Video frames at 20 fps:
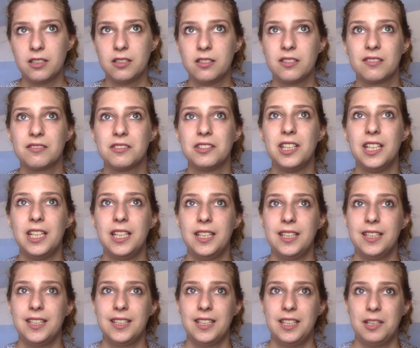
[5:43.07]
Also
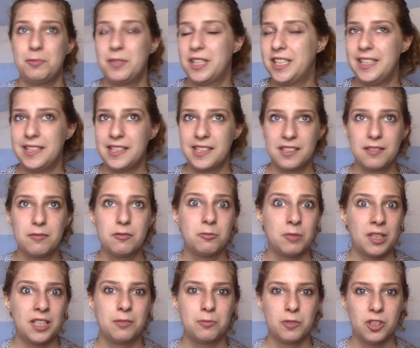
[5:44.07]
ich habe da letztens mit
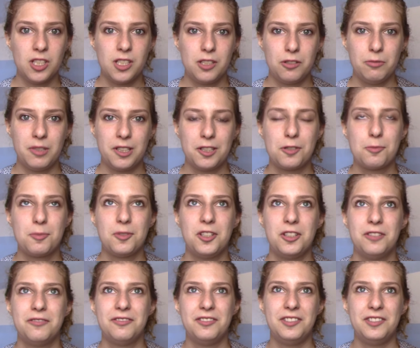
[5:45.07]
meiner Mutter drüber gesprochen,